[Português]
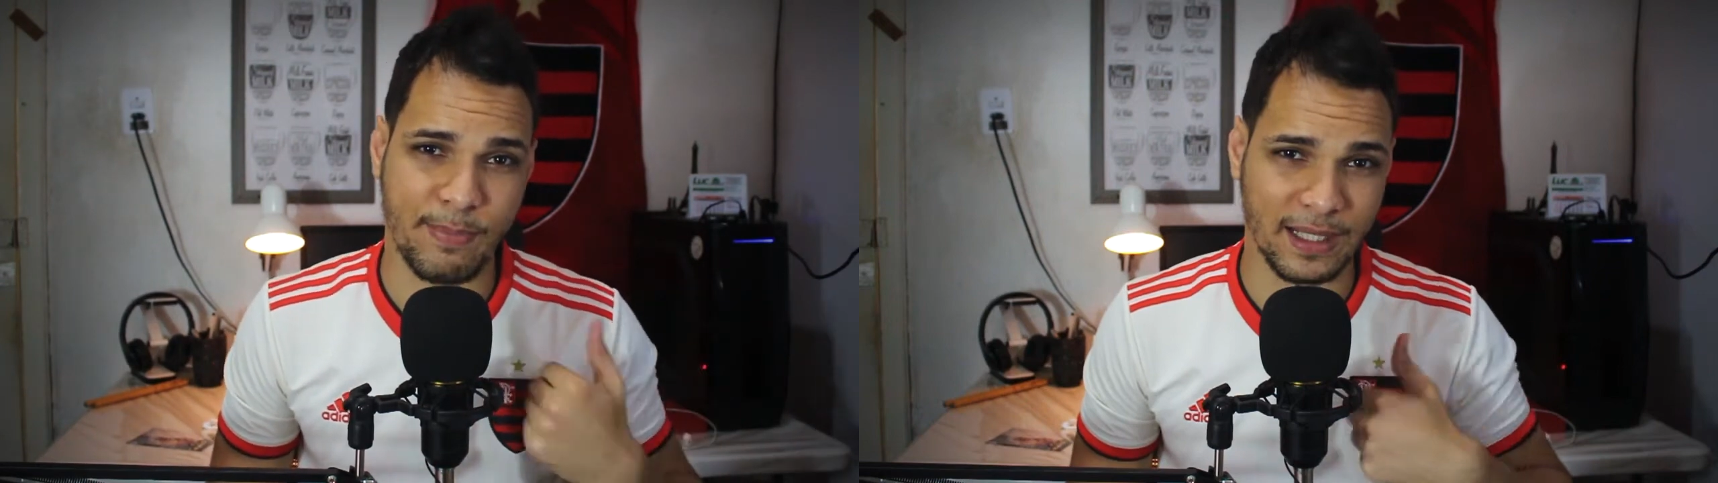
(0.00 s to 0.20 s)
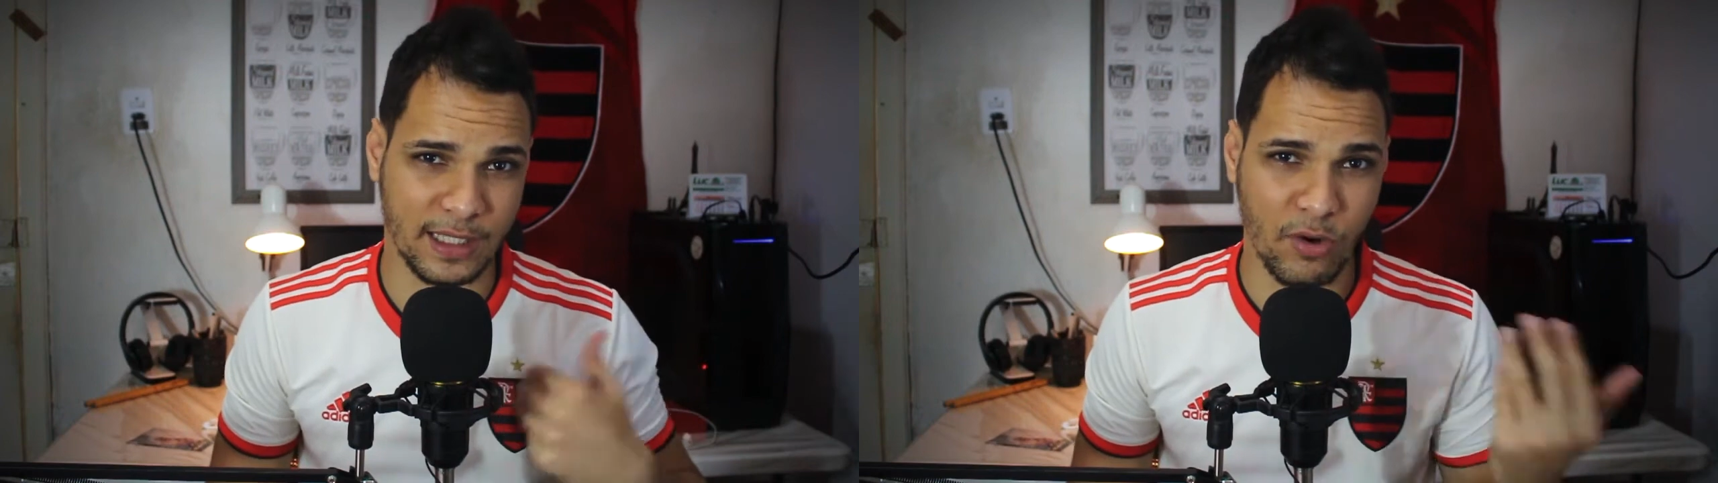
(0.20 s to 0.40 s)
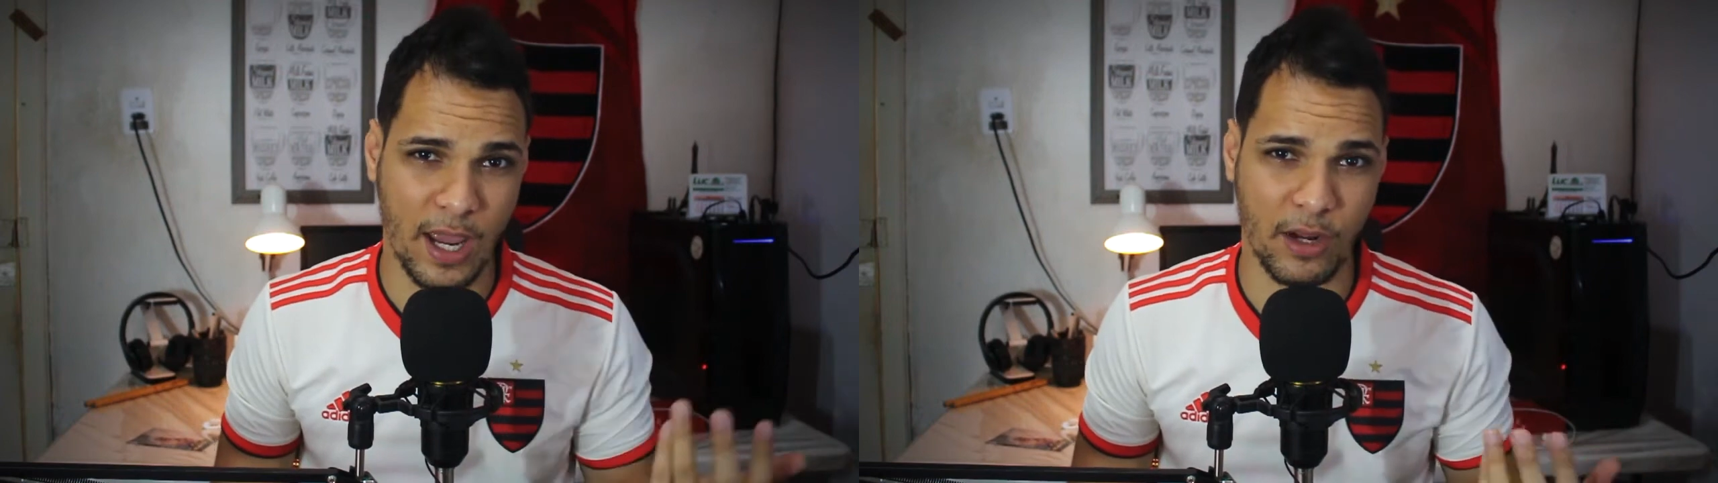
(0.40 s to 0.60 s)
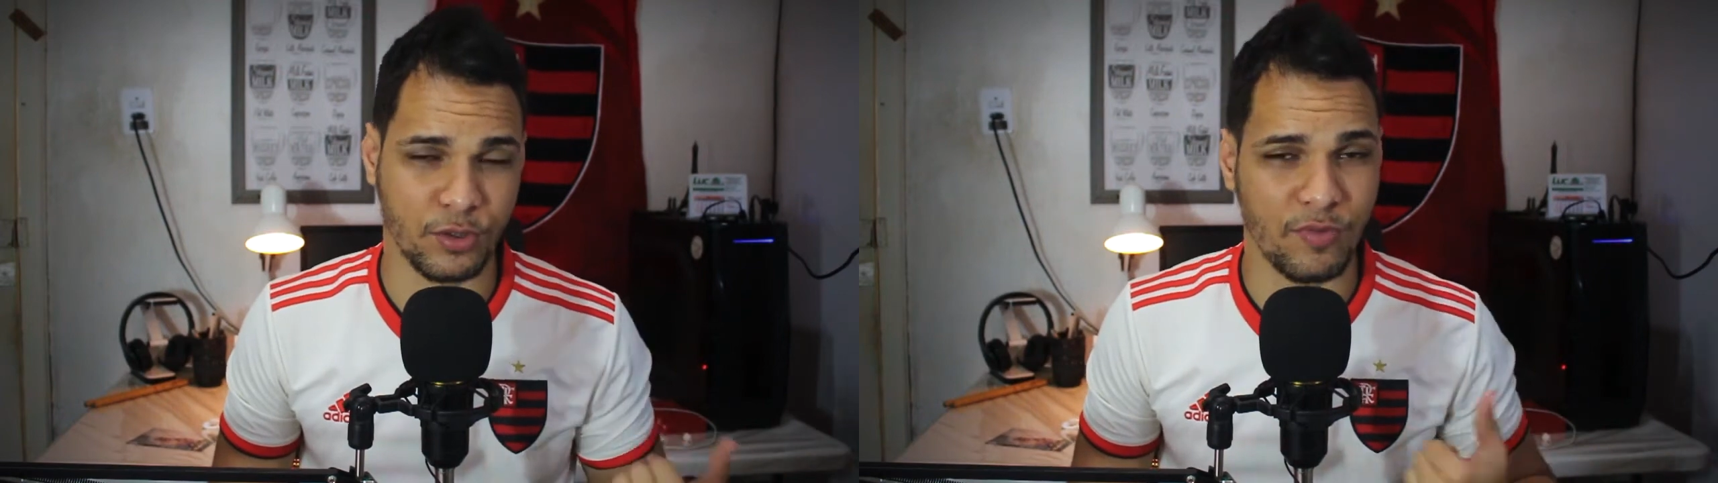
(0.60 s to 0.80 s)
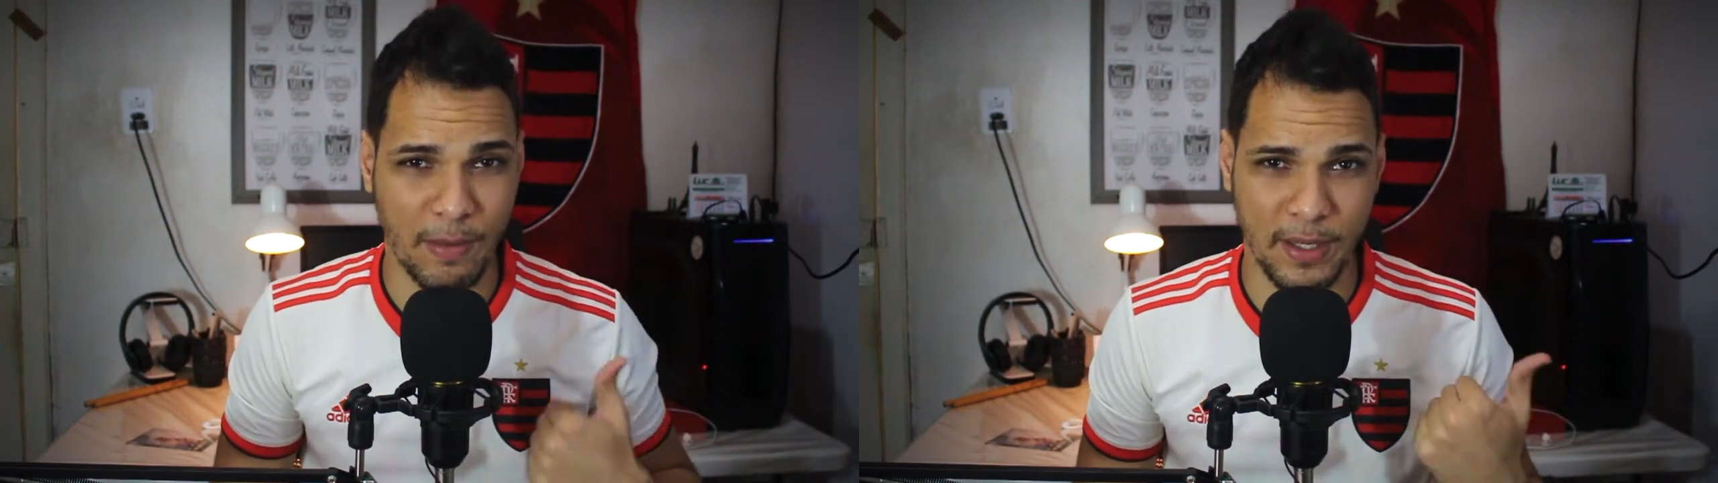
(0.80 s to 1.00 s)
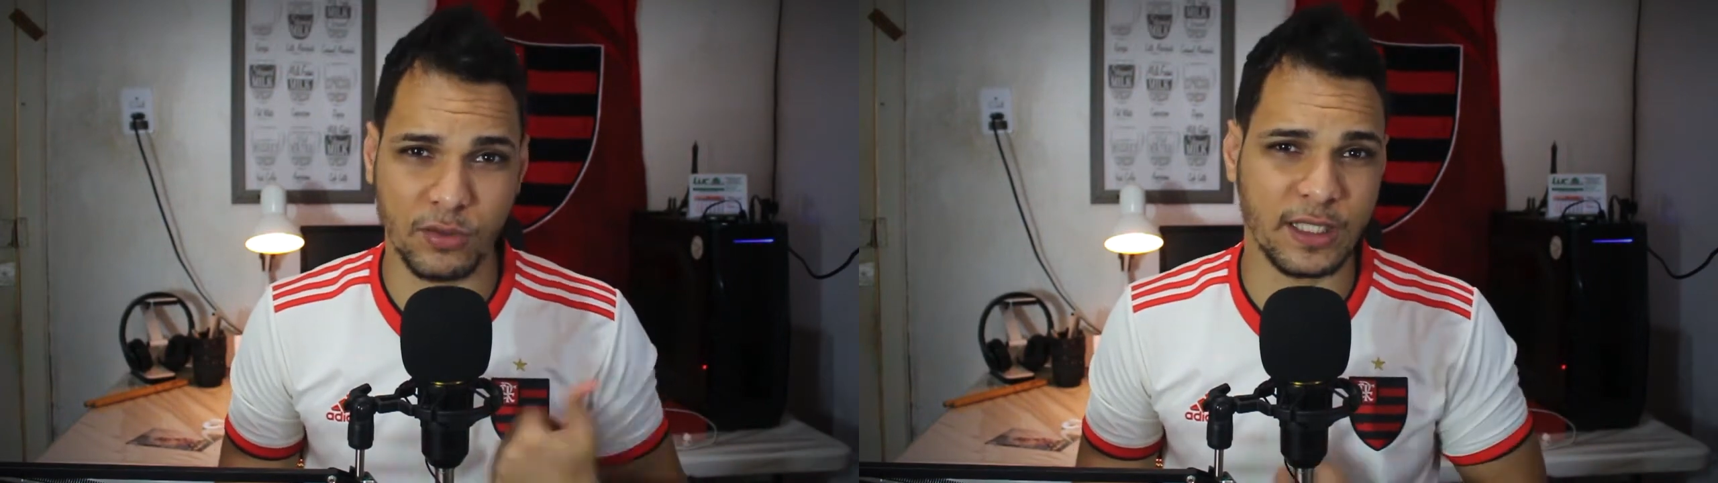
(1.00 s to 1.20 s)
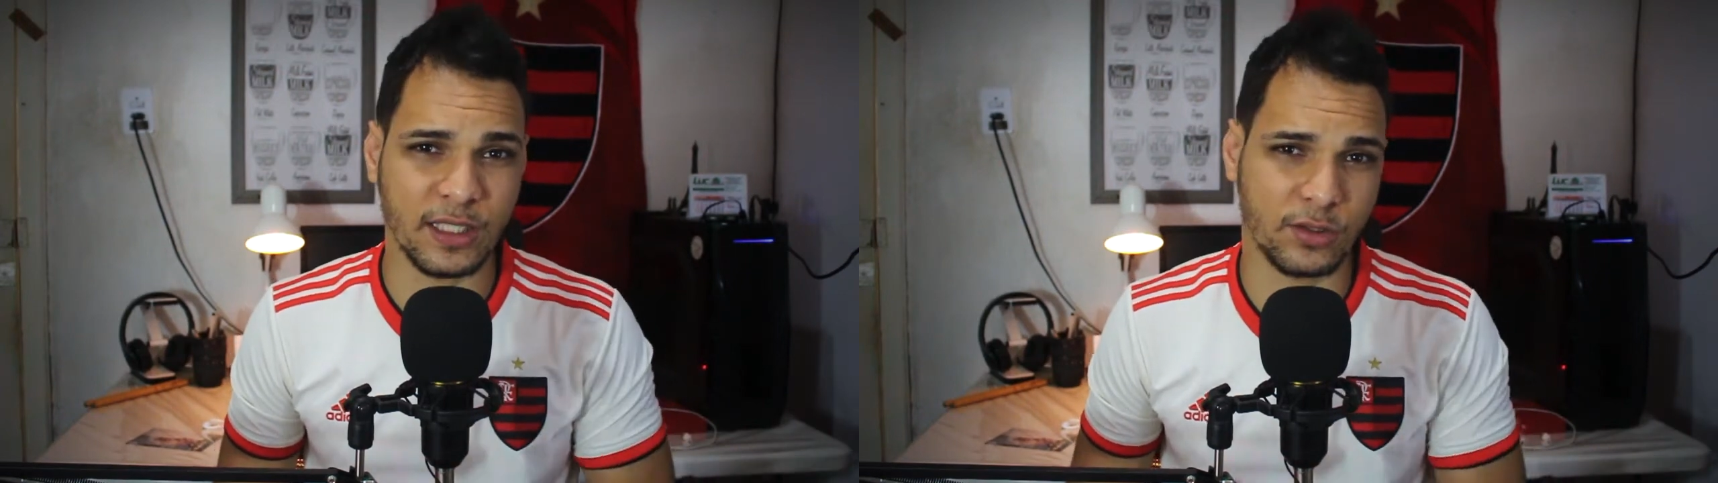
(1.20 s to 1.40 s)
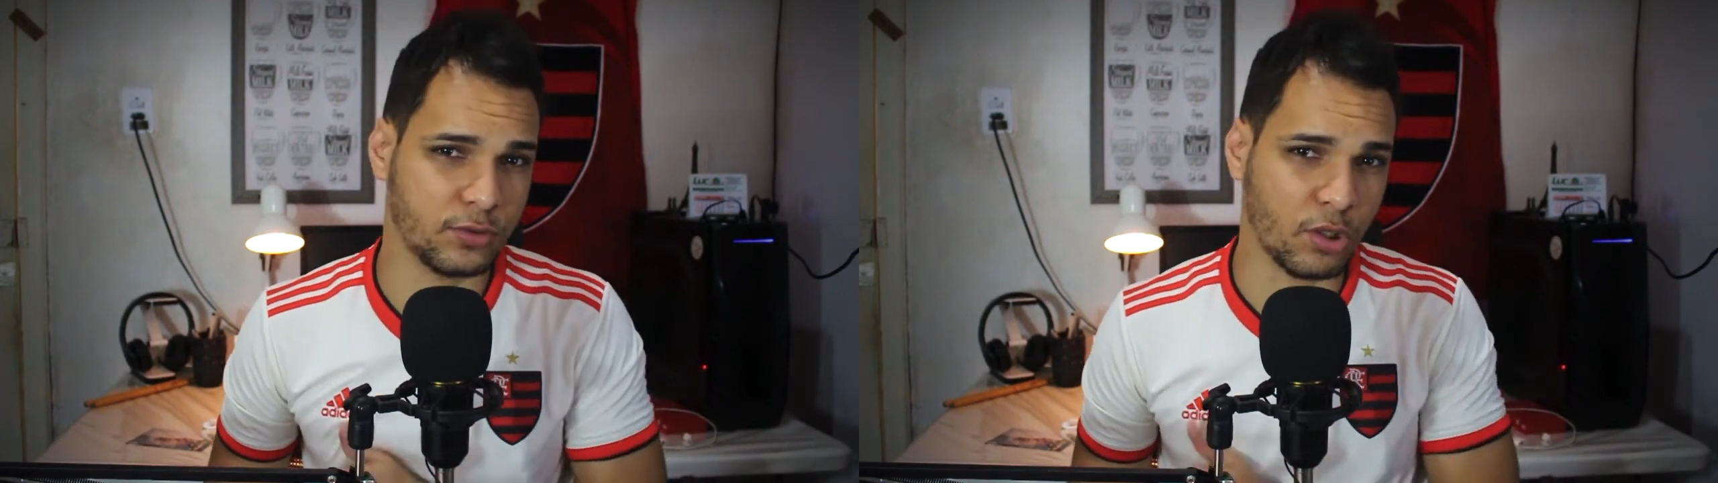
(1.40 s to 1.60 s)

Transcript: batendo recorde. O Flamengo tem